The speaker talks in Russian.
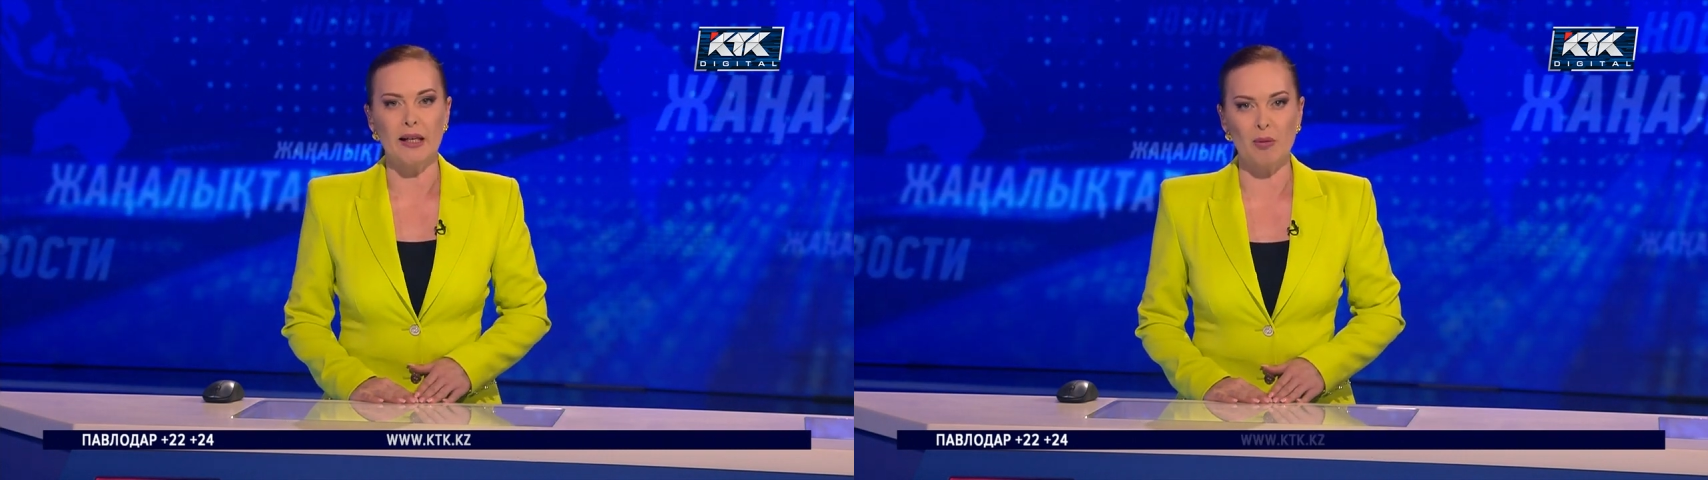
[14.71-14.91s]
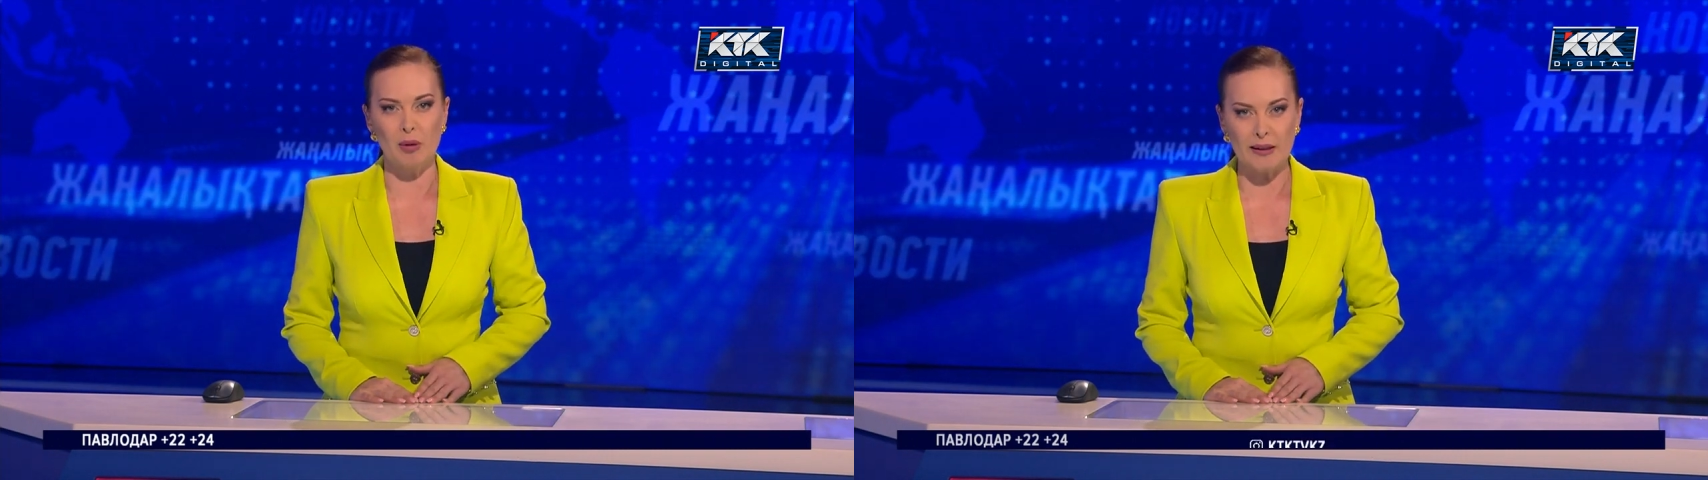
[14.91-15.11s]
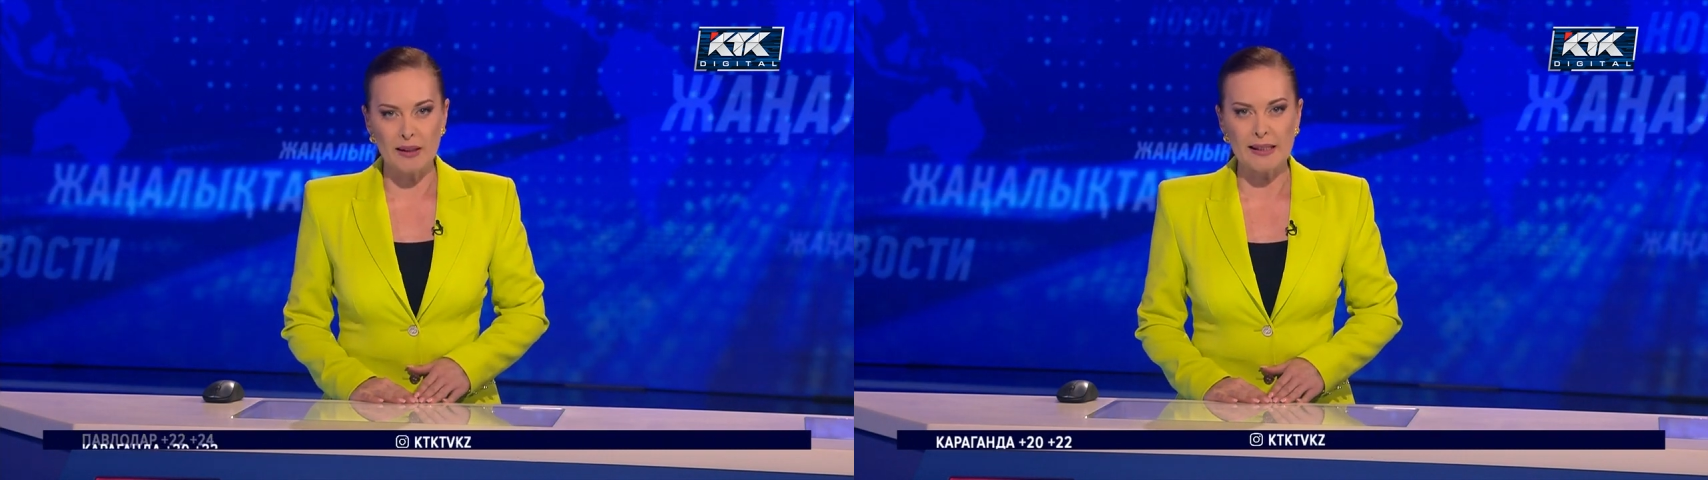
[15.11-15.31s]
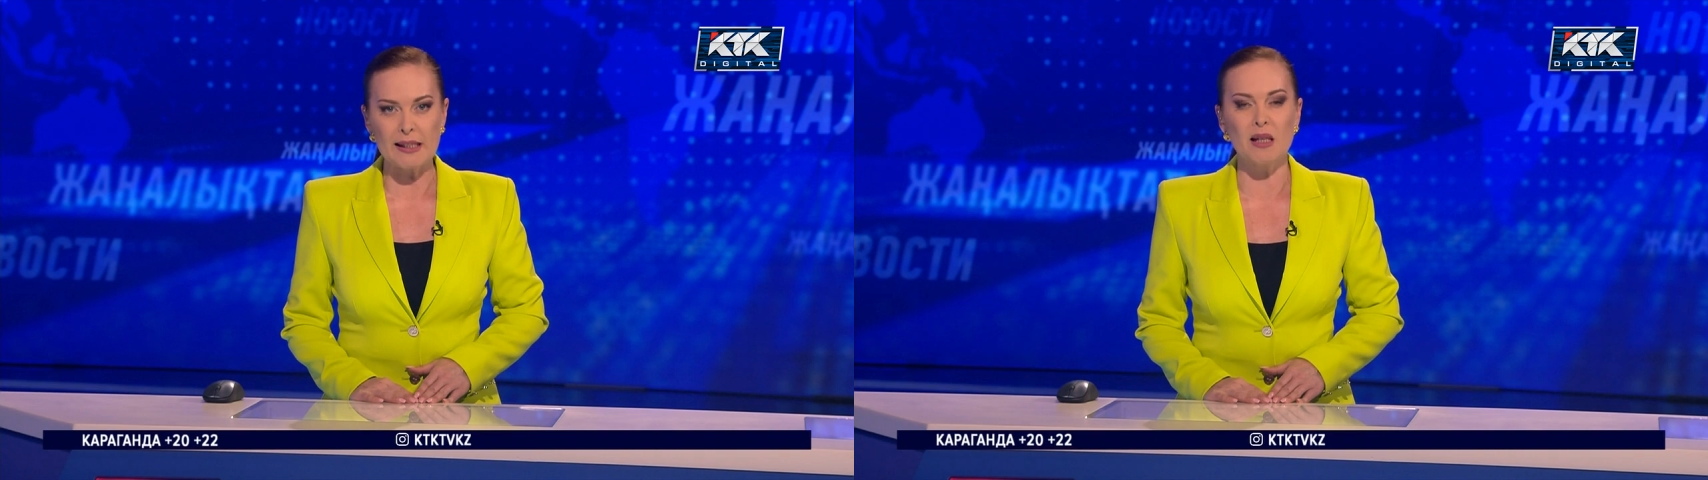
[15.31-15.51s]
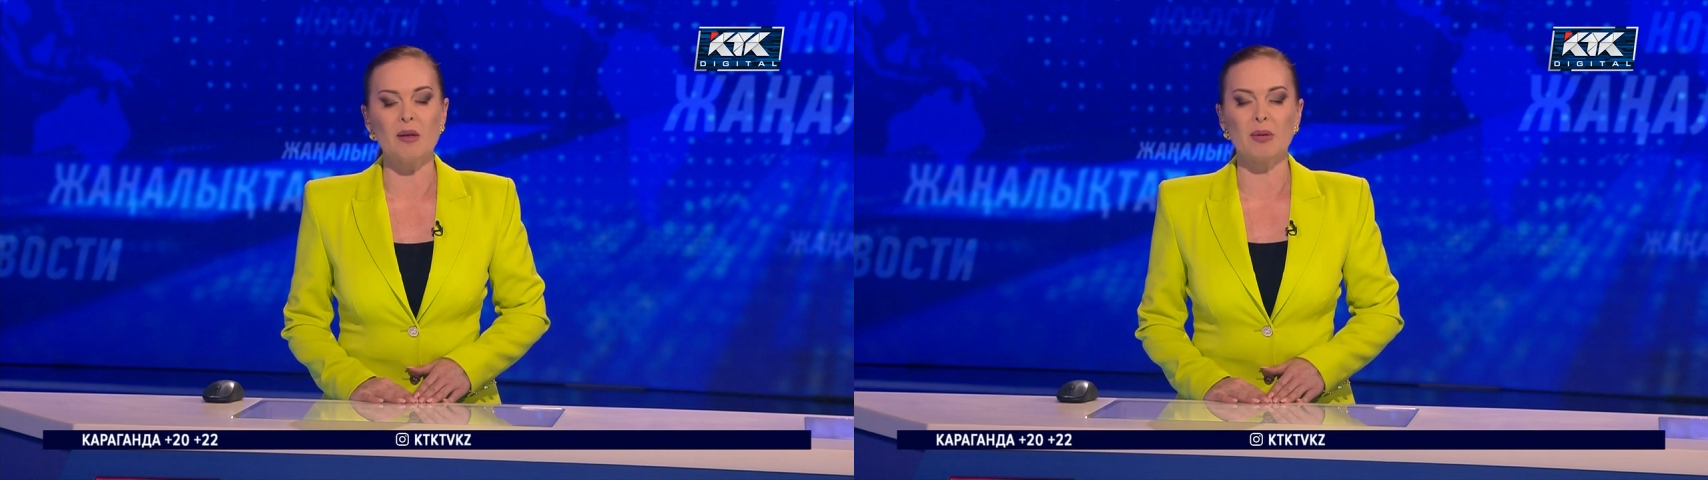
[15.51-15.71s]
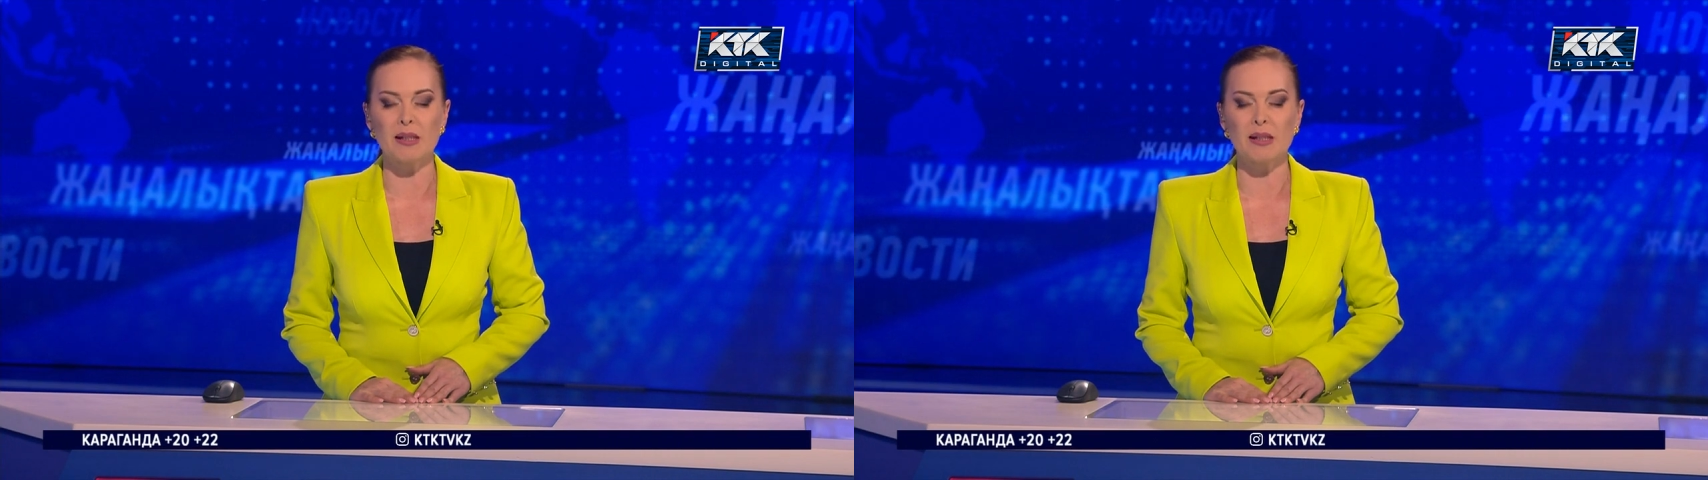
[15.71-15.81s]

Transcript: реабилитация и